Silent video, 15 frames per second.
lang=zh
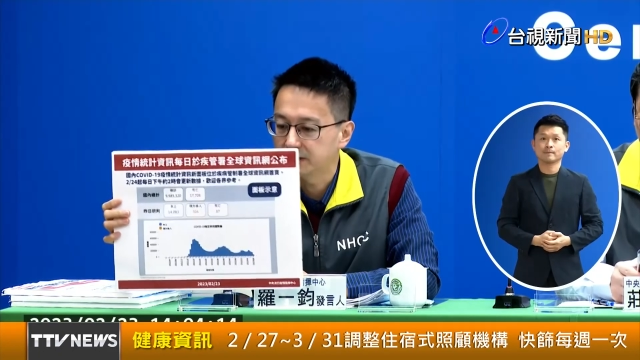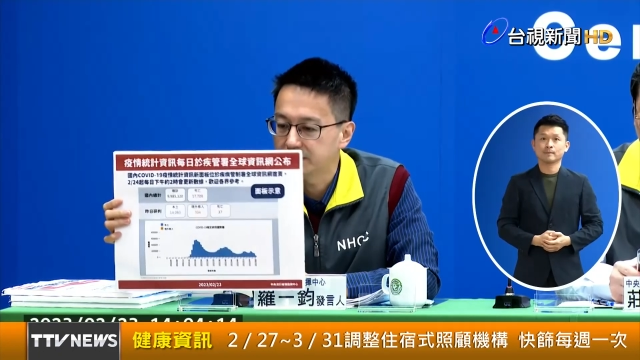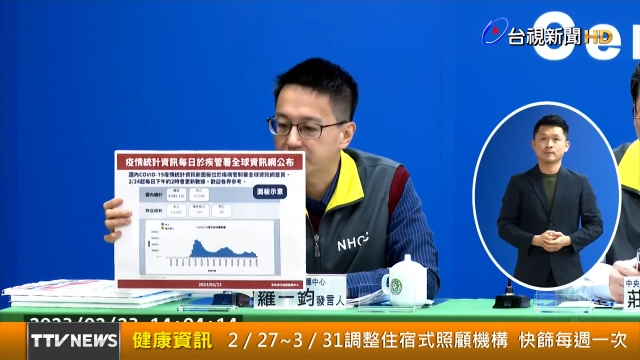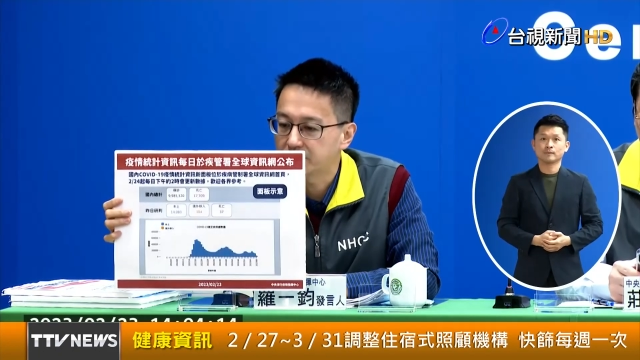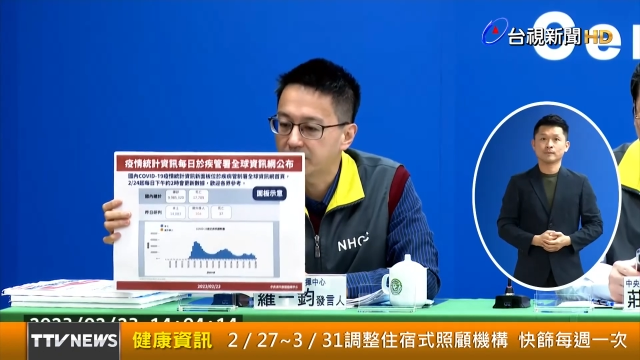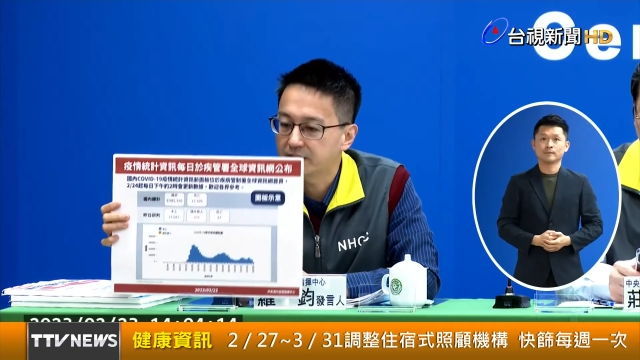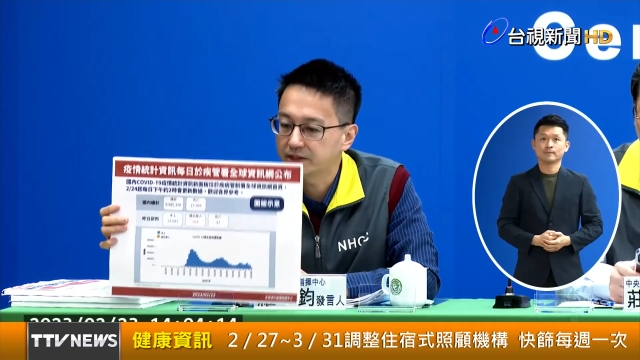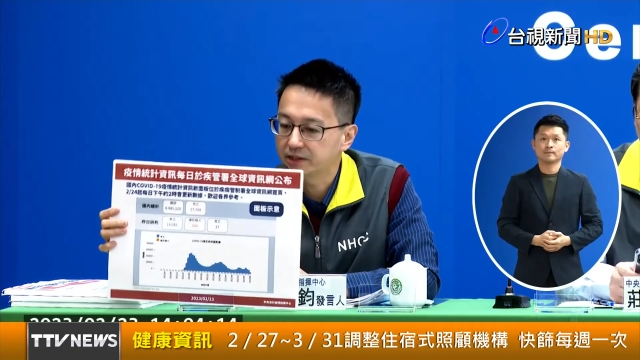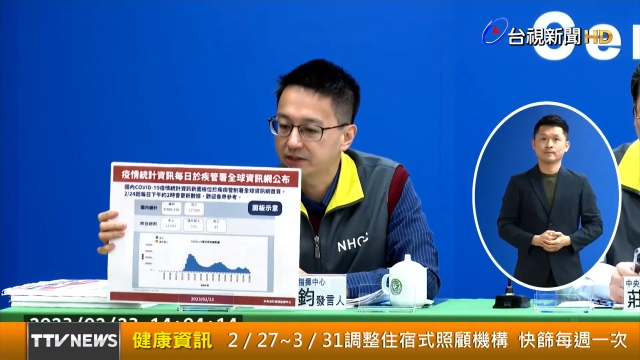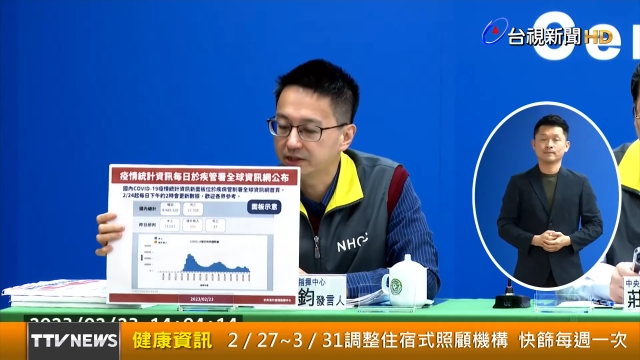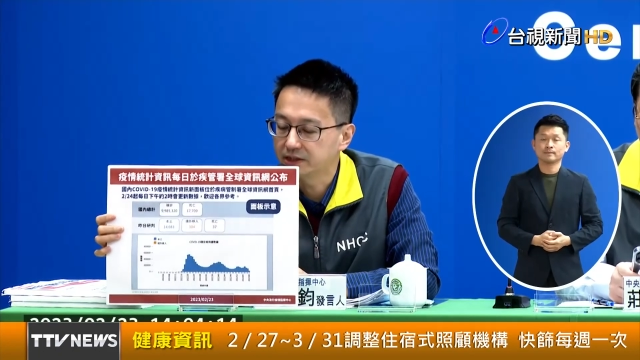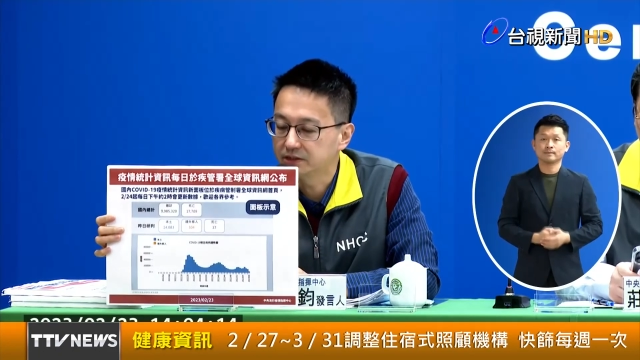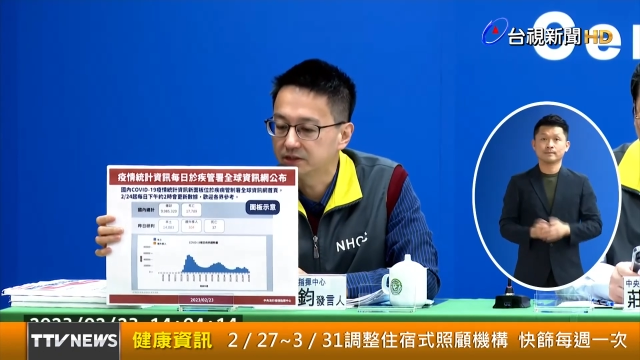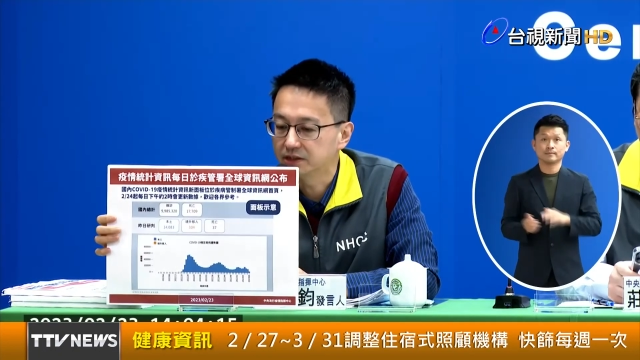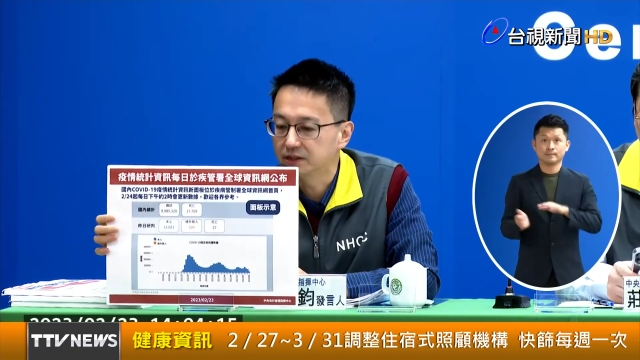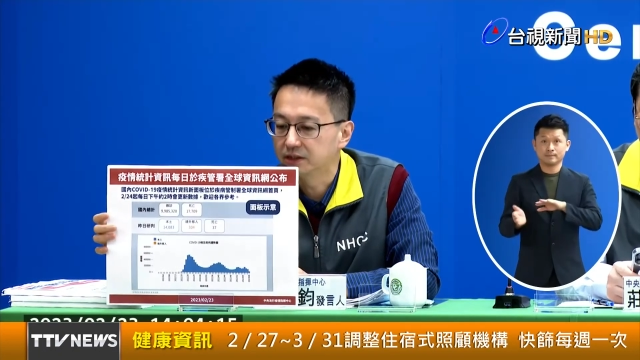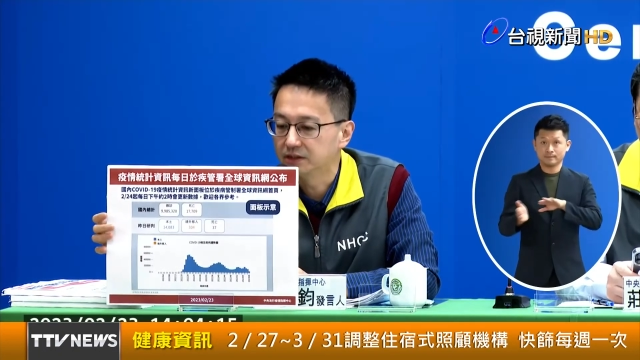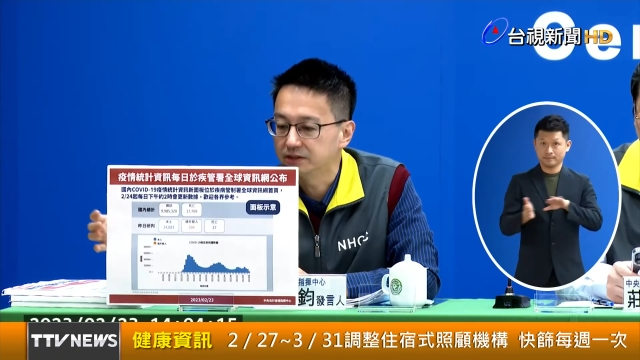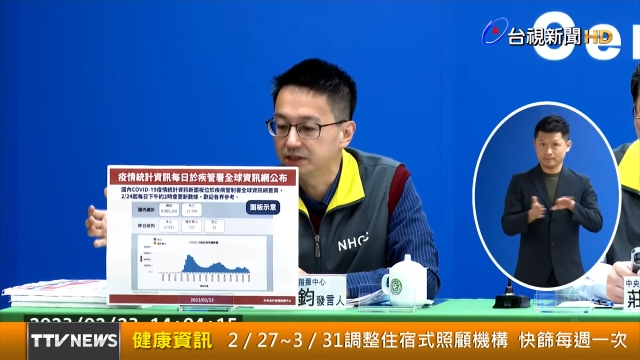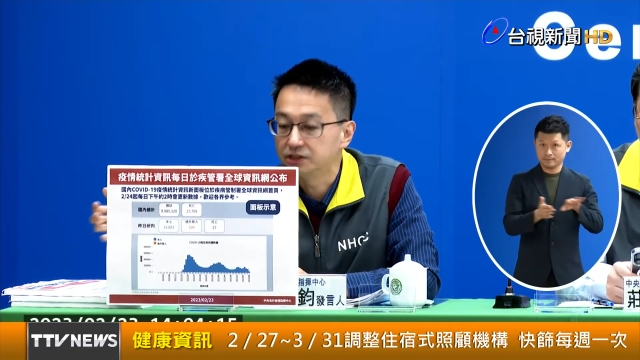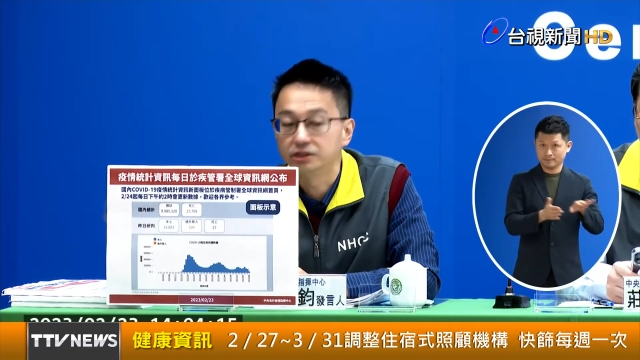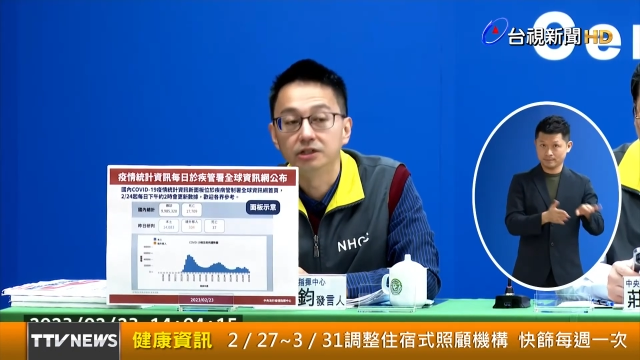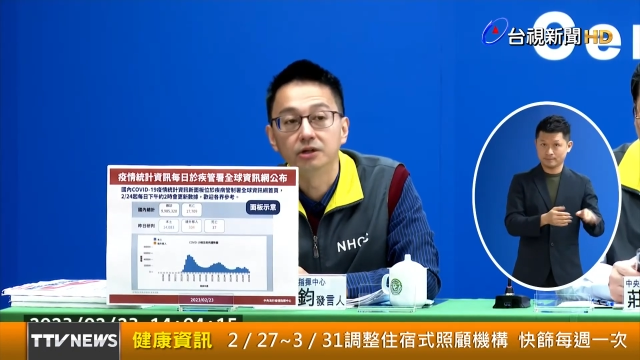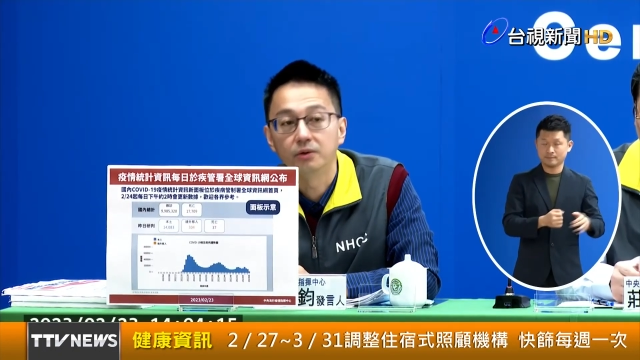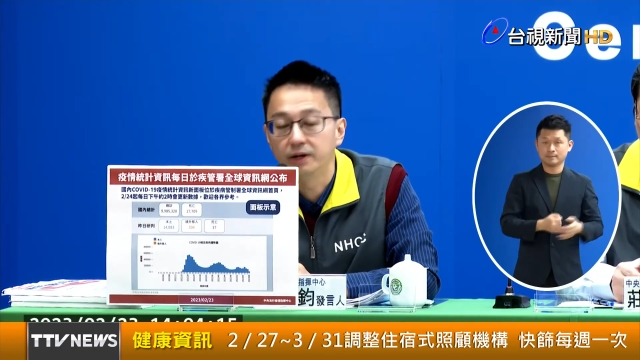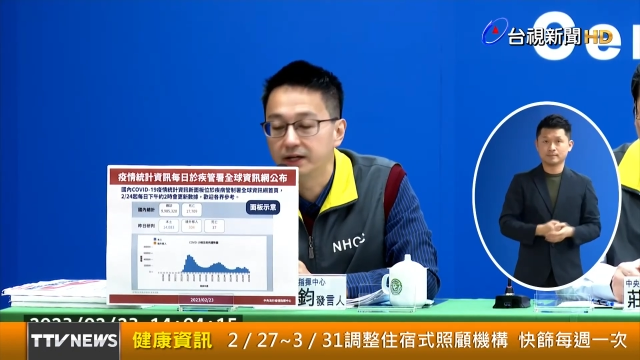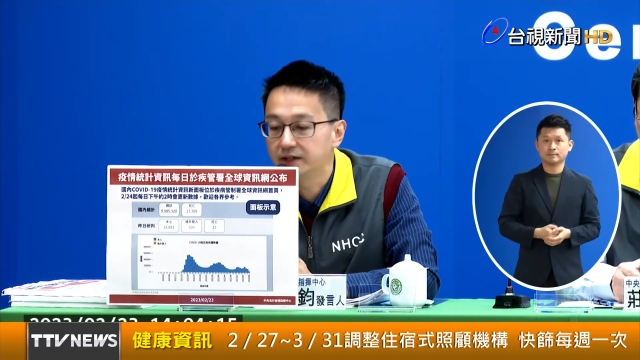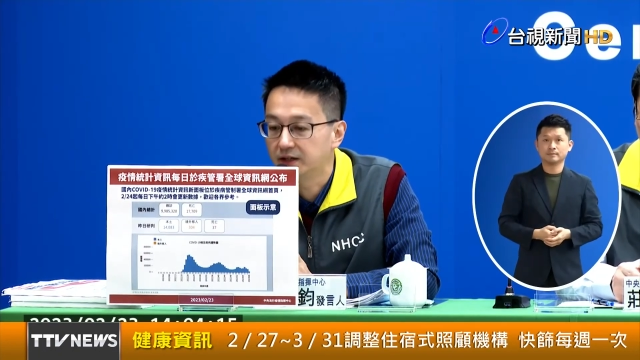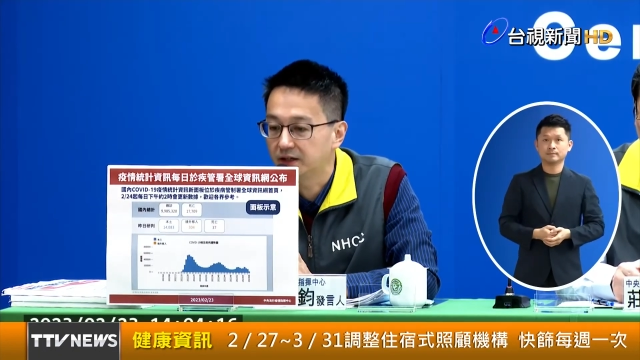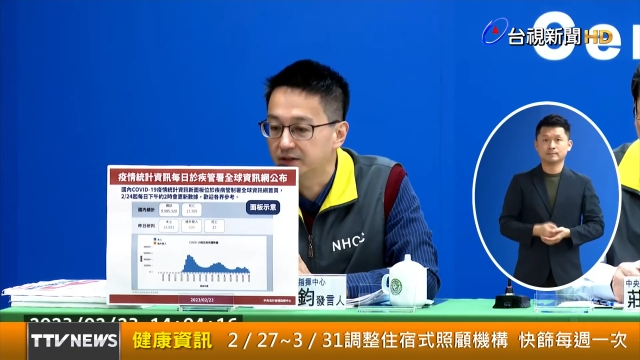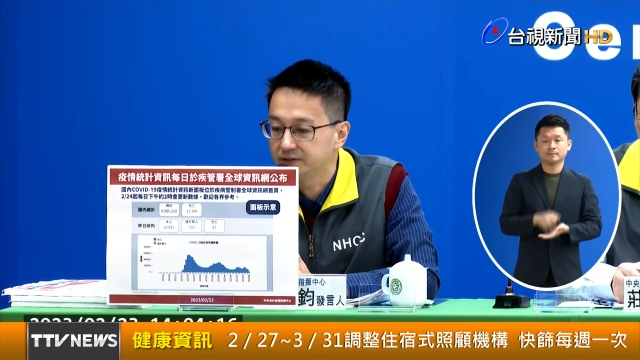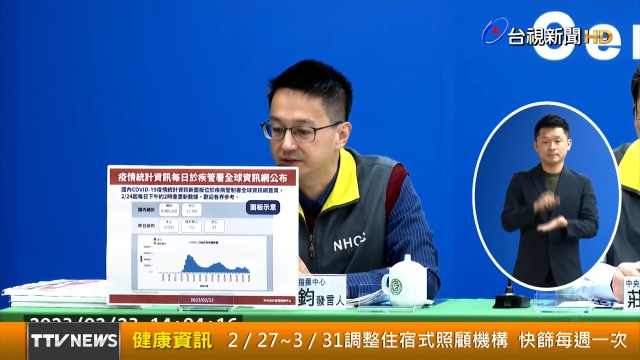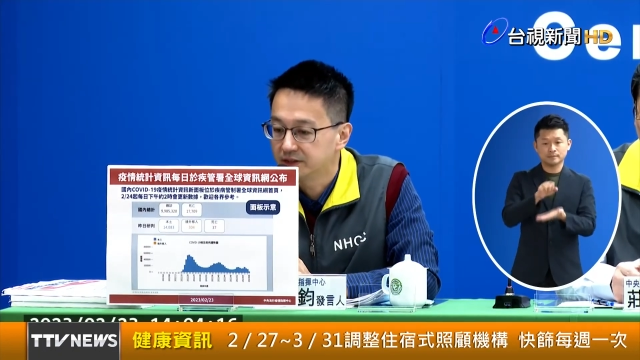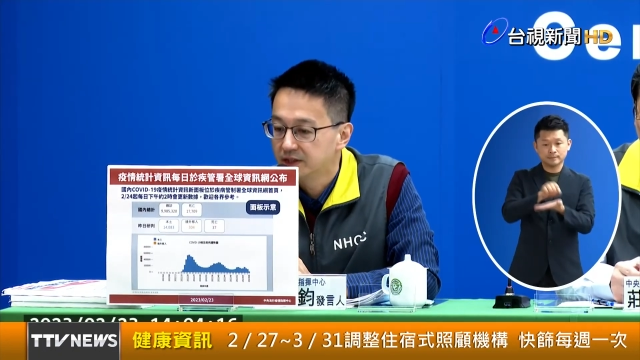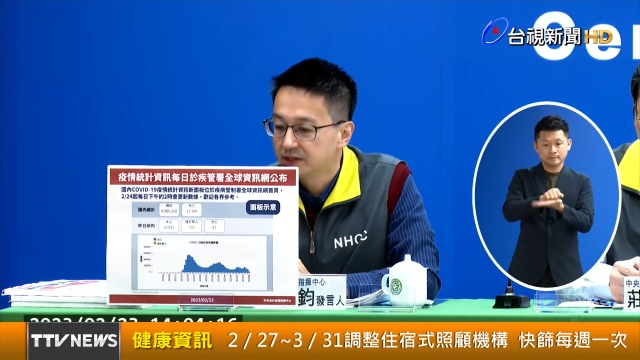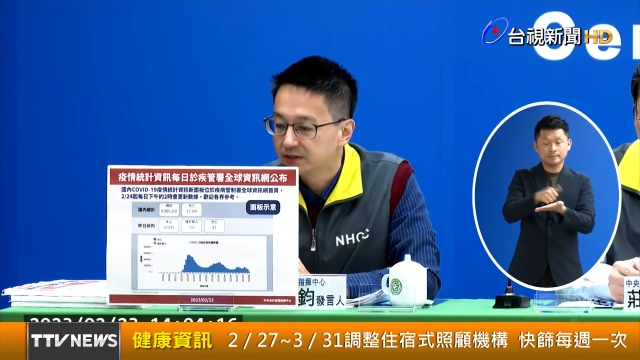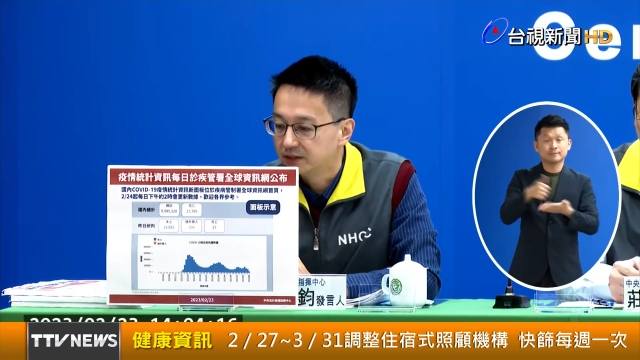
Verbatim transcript: 那另外，因应这个记者会哈，